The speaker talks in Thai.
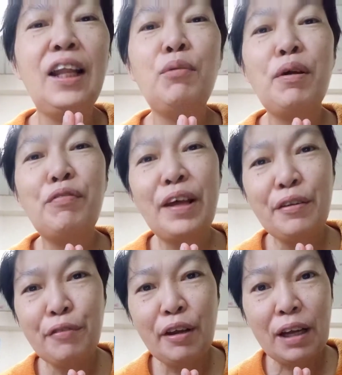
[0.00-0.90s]
Hello my
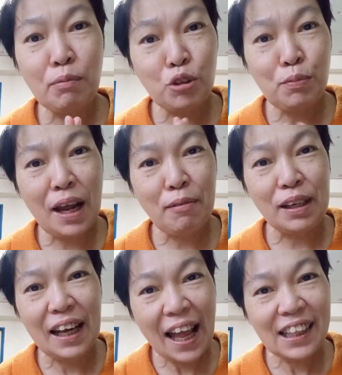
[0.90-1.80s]
friend welcome to Madam ห
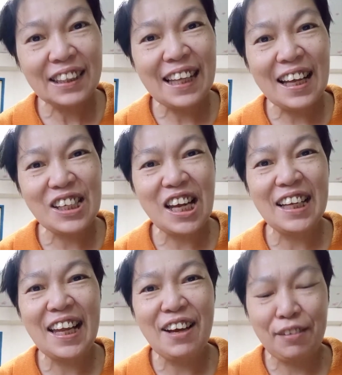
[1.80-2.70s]
รือ Lifestyle
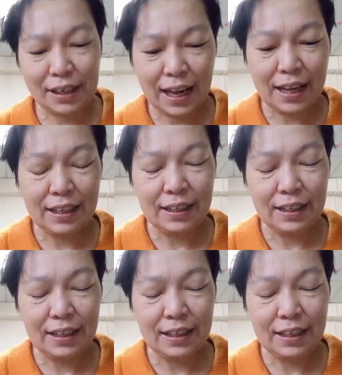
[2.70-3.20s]
Channel นะคะ